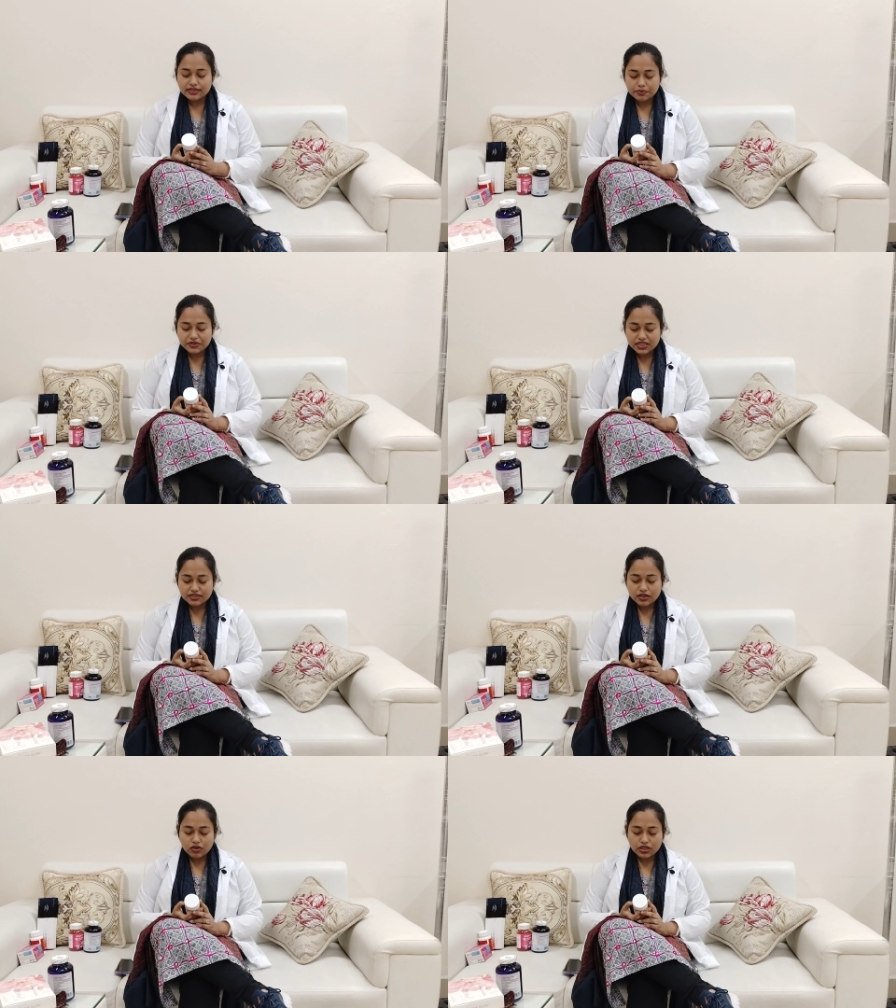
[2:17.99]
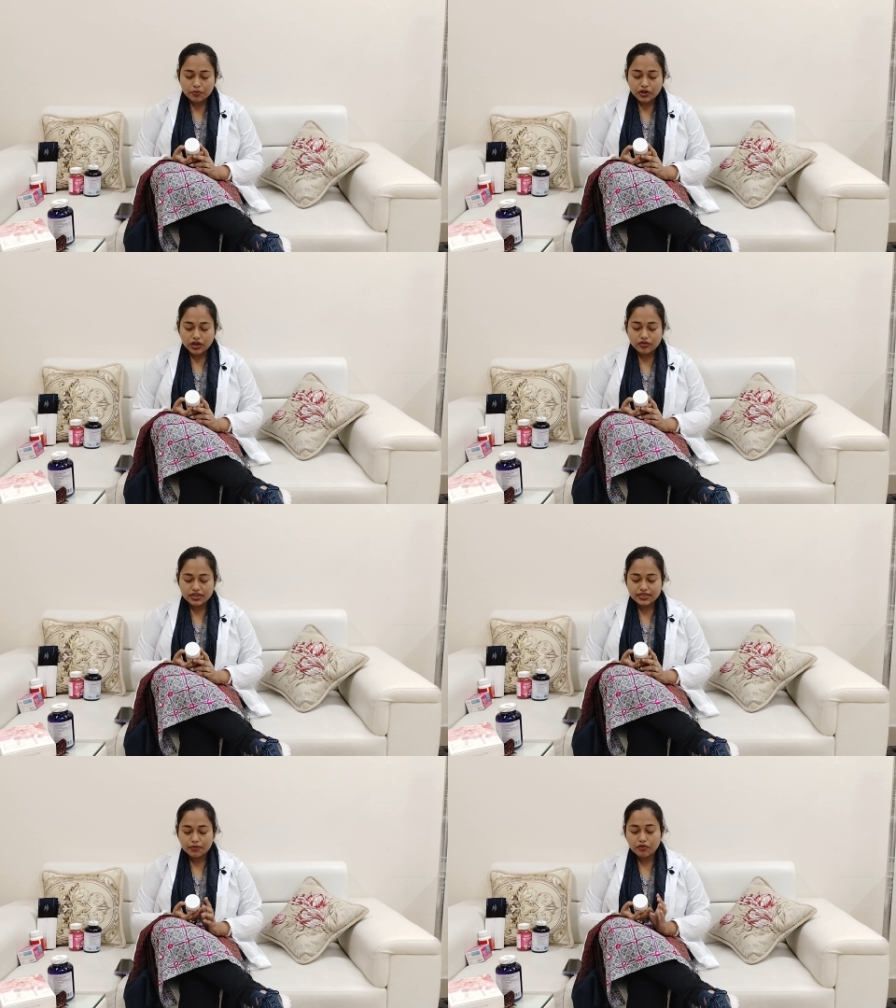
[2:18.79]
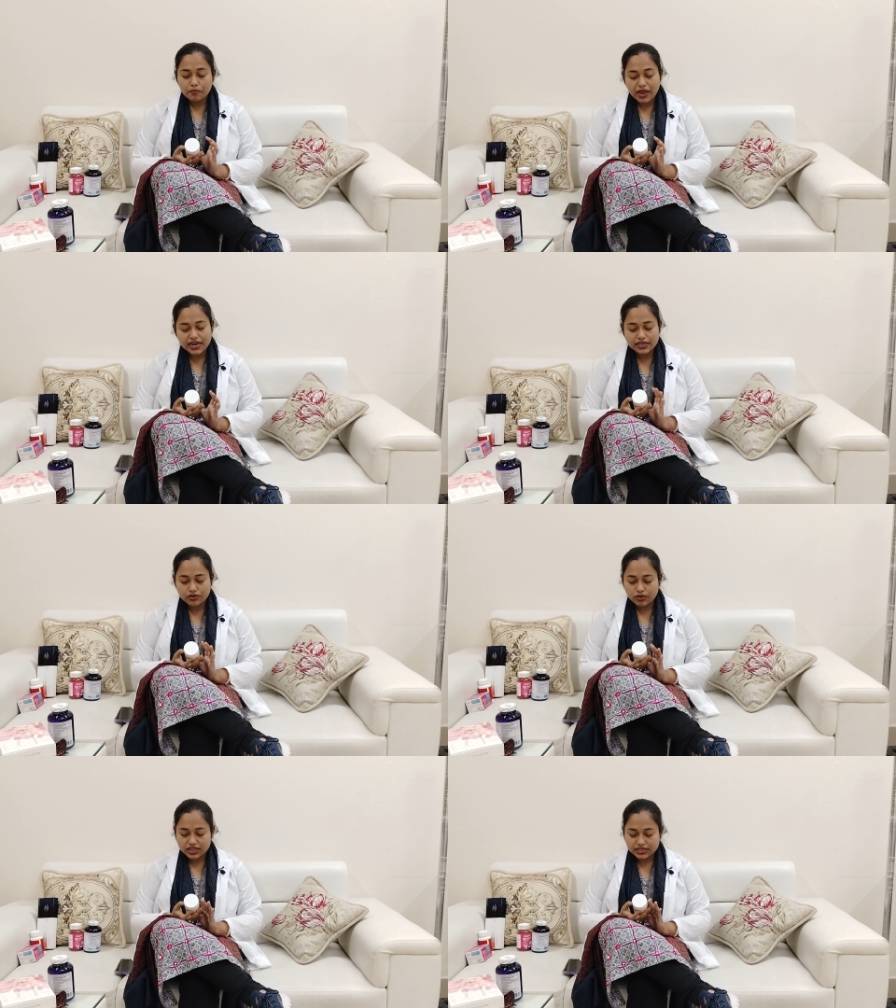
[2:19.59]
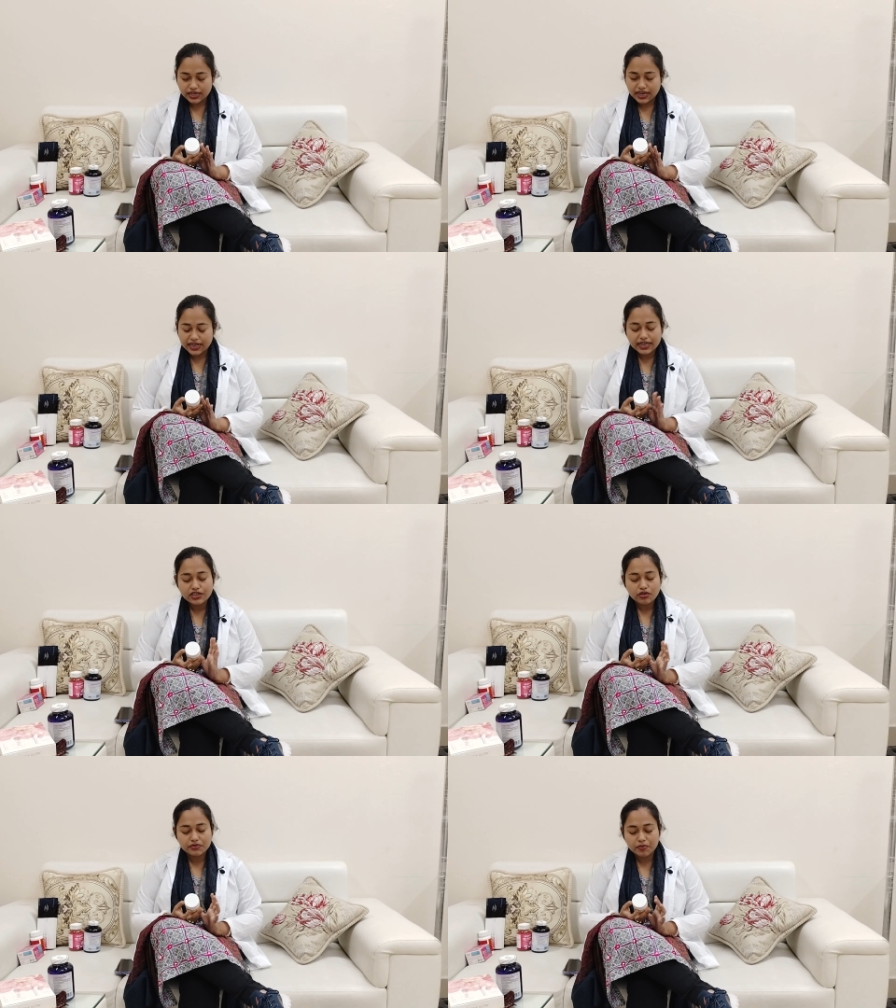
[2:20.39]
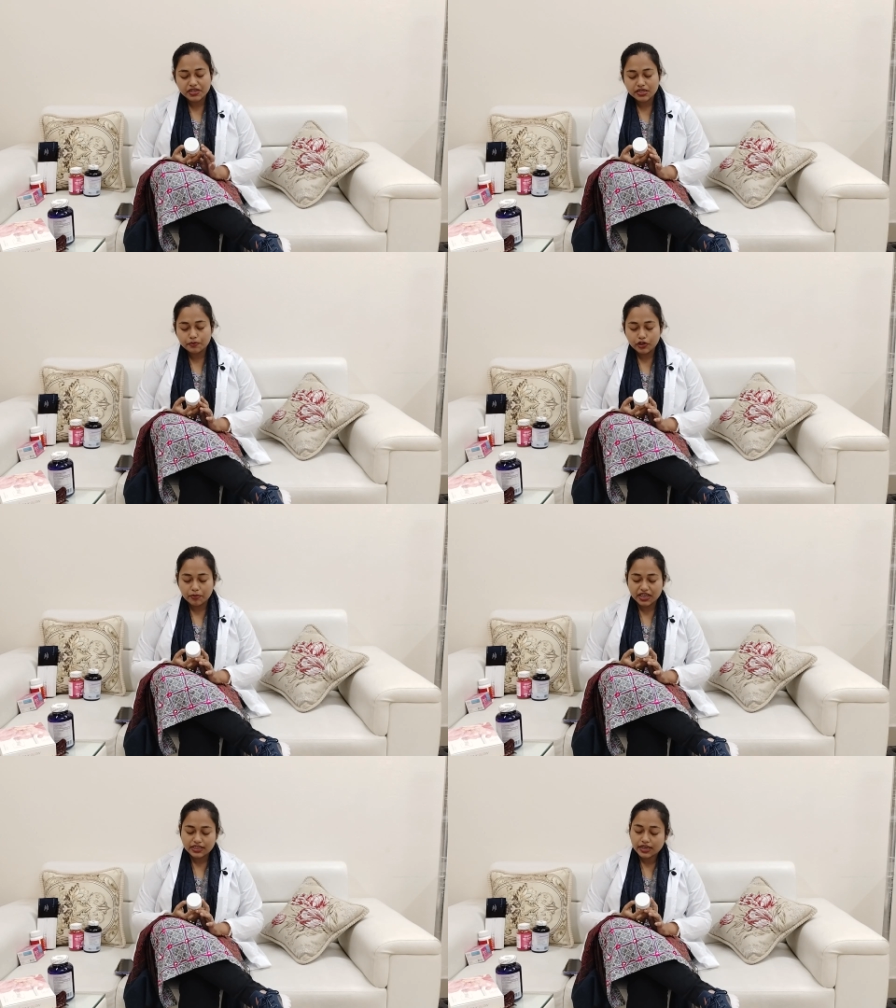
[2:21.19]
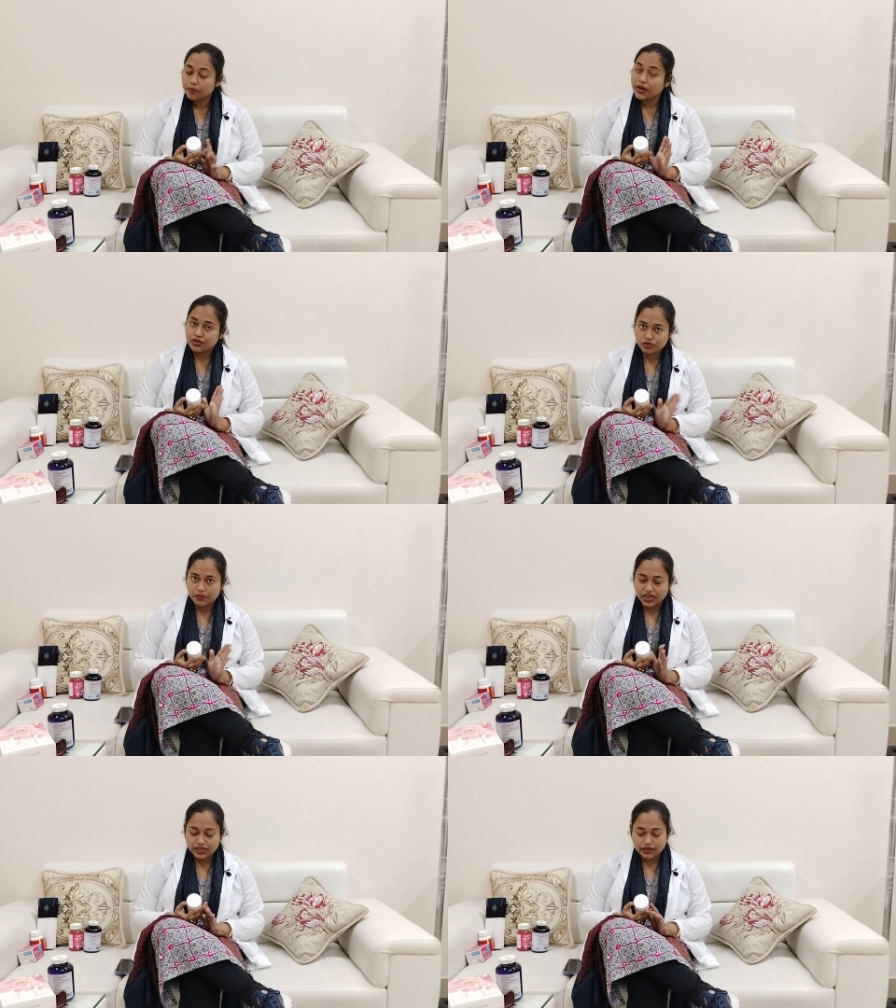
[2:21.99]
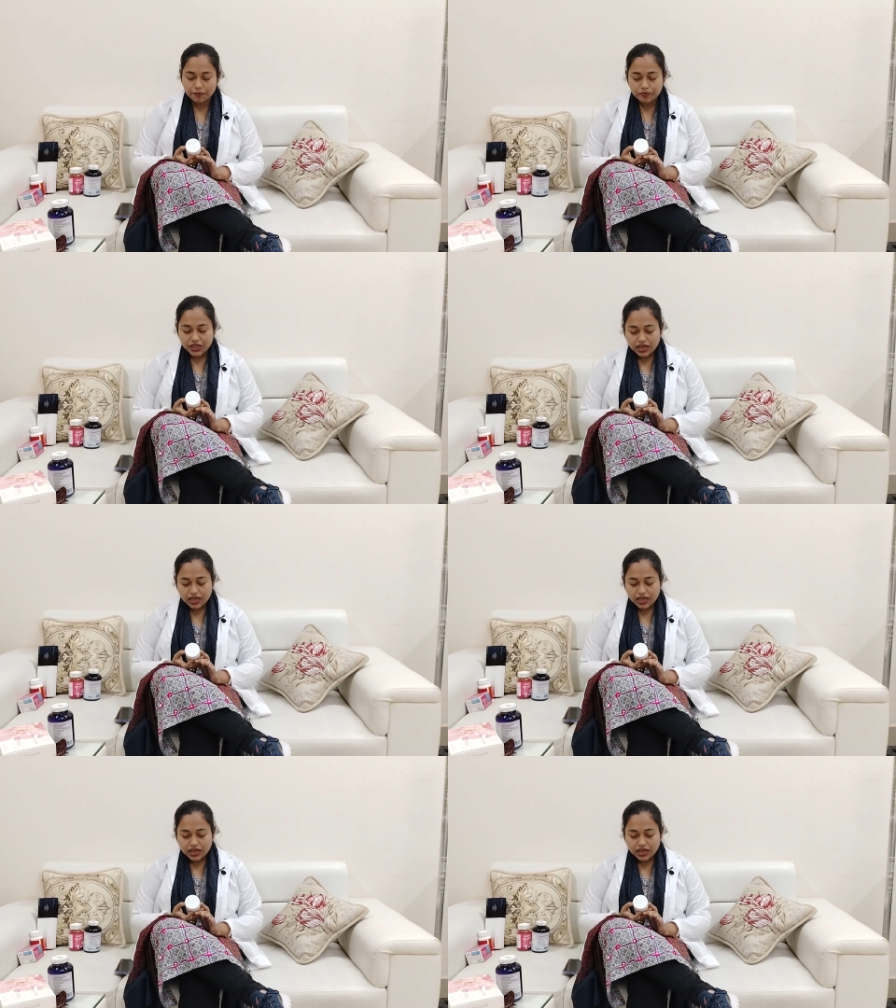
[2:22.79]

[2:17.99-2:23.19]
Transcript: সাবস্ট্যান্সের কথা বলা হয়েছে এবং ম্যারিন কোলাজেন এটাই সবচেয়ে বেশি পরিমাণে থাকে পাঁচশো মিলিগ্রাম